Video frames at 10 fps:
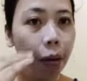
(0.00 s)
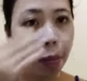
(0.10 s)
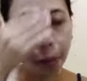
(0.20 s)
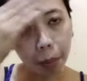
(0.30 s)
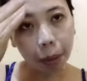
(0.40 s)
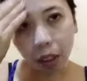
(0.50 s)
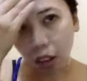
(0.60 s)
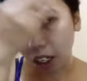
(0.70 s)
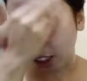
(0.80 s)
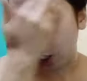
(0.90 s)
Bababad
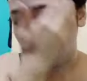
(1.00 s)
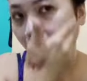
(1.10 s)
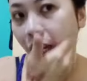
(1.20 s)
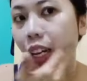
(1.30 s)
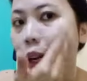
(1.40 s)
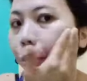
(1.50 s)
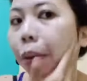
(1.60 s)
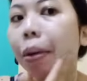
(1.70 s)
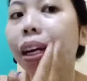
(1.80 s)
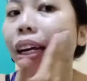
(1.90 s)
ko lang siya and
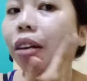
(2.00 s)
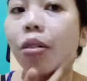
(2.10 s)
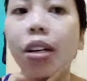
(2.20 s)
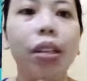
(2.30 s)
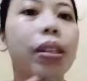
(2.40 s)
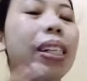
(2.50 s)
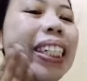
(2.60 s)
babalikan ko kayo.